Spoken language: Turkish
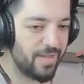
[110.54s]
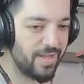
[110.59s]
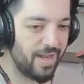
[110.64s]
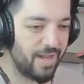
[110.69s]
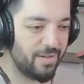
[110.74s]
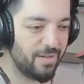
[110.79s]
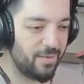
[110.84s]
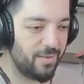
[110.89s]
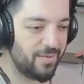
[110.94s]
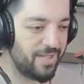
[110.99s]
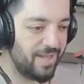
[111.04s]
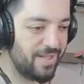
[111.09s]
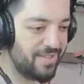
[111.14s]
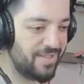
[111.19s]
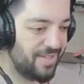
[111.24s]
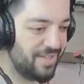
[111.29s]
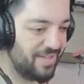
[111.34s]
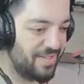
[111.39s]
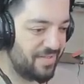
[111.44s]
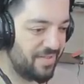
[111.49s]
Ee, bir kar
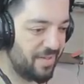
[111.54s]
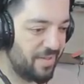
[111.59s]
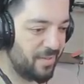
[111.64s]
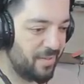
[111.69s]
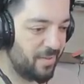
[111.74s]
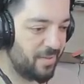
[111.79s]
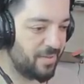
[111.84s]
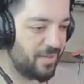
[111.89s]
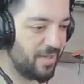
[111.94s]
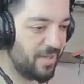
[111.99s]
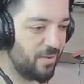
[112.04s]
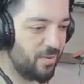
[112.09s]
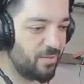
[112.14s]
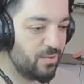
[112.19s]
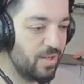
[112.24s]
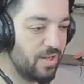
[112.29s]
98 falan olursa.